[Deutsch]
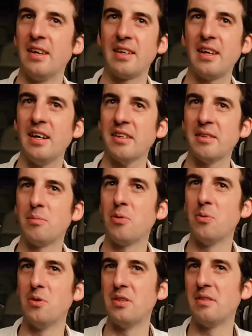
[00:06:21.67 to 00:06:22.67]
gerade in
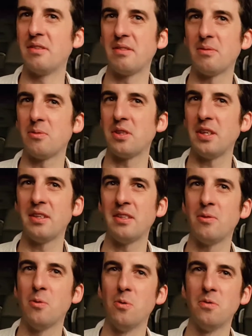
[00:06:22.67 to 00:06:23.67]
Polen, wo
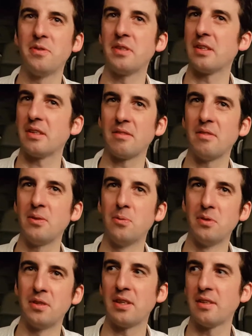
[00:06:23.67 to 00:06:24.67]
jeder Hof irgendwie einen
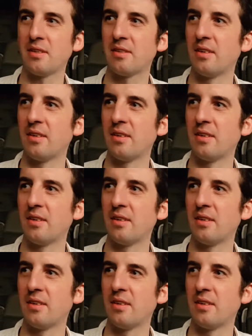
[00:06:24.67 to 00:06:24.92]
Hund hat,